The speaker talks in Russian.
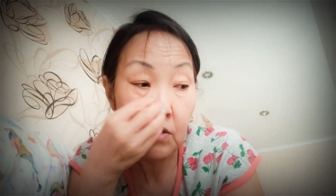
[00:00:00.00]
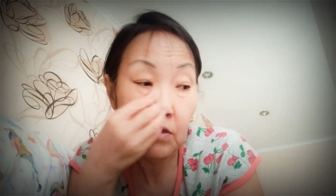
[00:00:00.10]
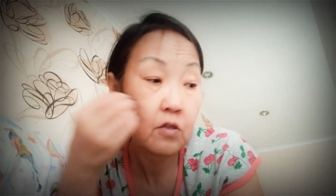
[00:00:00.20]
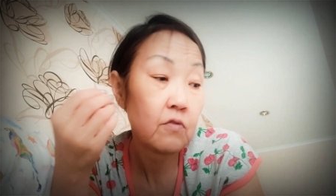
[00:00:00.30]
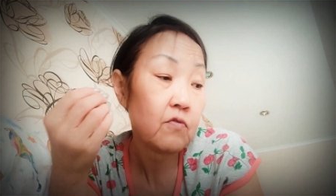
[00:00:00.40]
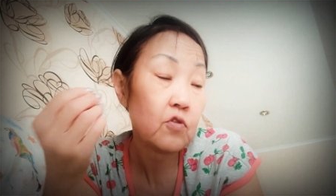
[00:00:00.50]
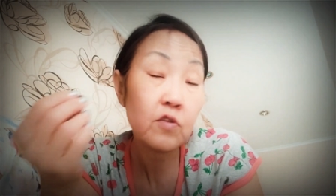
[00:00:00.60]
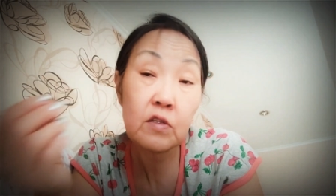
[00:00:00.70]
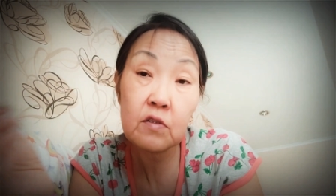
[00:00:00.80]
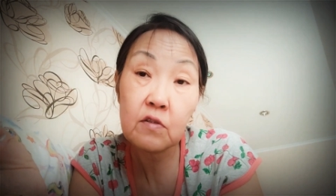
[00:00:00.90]
И не в
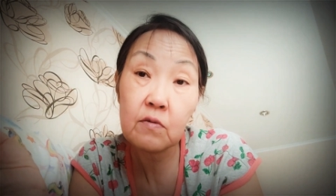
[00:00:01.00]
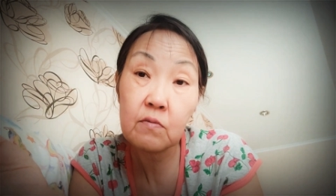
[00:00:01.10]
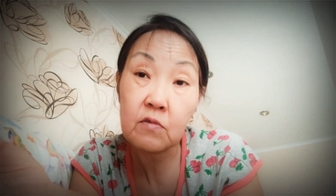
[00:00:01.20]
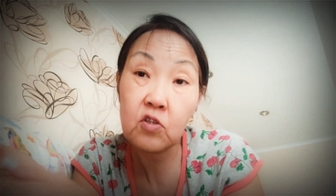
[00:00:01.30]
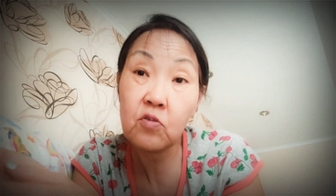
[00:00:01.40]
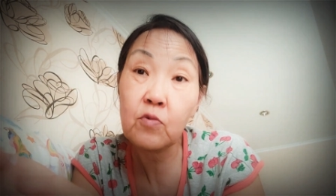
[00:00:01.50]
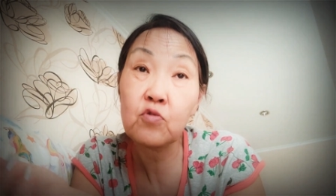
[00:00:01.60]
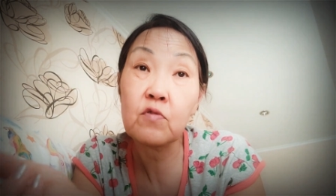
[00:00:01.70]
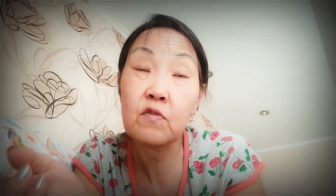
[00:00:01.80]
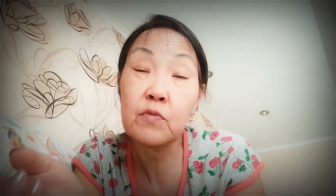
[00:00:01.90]
возрасте. Зачем
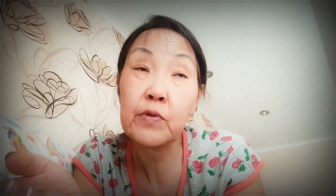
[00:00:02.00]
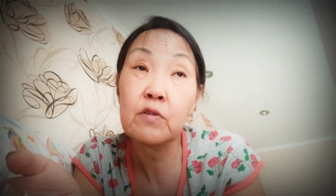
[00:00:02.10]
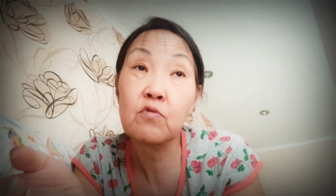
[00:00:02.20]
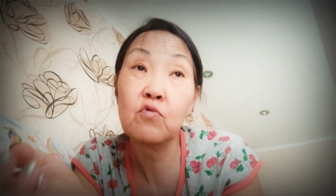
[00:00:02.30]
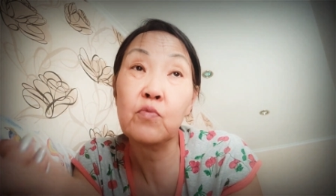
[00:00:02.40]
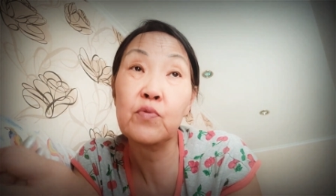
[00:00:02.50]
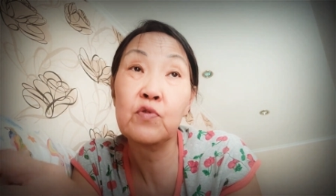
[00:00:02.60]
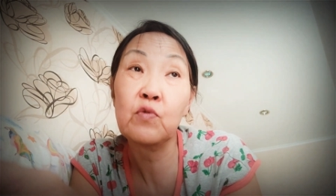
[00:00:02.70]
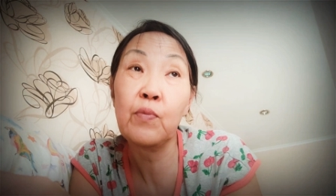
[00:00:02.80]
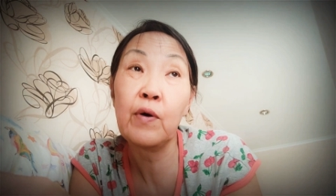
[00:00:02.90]
люди в аспирантуру
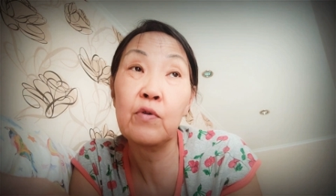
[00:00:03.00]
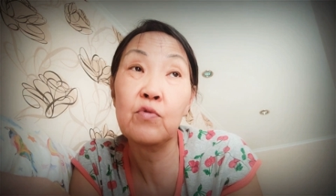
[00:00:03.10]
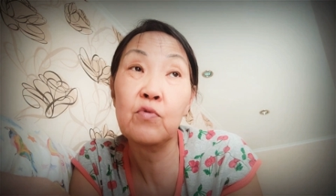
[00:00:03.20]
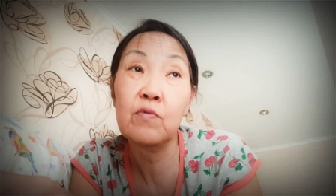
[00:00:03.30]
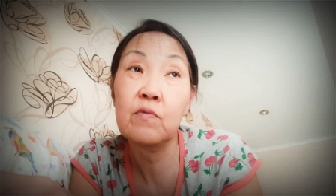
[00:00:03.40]
поступают?